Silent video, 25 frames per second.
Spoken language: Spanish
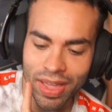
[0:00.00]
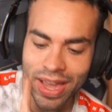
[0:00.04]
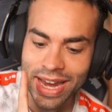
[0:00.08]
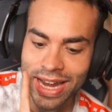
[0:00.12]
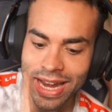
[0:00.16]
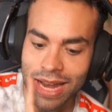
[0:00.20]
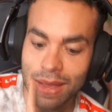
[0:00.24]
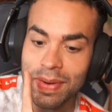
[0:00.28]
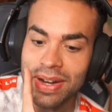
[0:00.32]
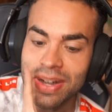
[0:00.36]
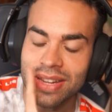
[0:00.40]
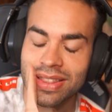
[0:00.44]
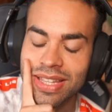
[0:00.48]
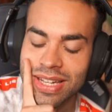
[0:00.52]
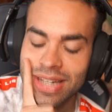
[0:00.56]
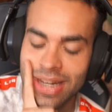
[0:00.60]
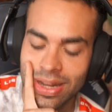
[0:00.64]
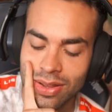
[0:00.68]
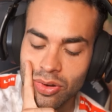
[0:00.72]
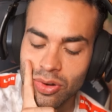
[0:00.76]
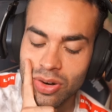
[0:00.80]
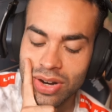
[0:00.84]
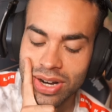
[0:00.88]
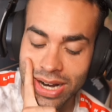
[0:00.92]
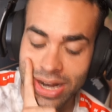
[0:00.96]
era haber
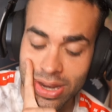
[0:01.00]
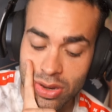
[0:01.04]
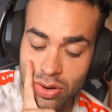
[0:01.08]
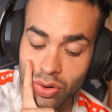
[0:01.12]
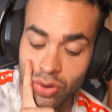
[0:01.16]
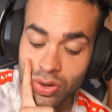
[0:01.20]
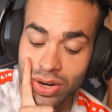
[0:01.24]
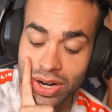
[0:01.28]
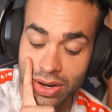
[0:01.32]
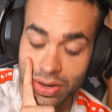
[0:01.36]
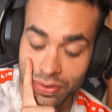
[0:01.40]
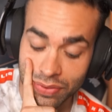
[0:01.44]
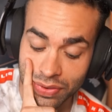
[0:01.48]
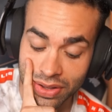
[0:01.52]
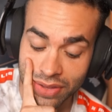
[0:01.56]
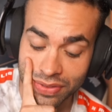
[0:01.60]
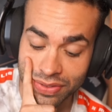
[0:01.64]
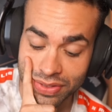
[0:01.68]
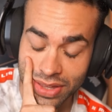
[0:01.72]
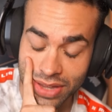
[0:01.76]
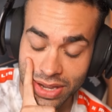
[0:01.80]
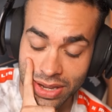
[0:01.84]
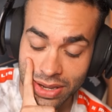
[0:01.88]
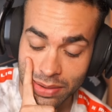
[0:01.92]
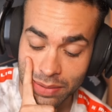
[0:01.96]
tirado rayo con el
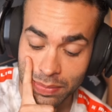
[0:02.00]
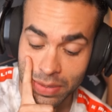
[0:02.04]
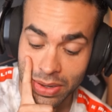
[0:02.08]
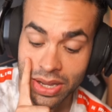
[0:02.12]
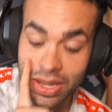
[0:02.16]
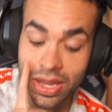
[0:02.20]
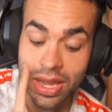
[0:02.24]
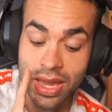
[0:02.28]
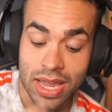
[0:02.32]
fantasma.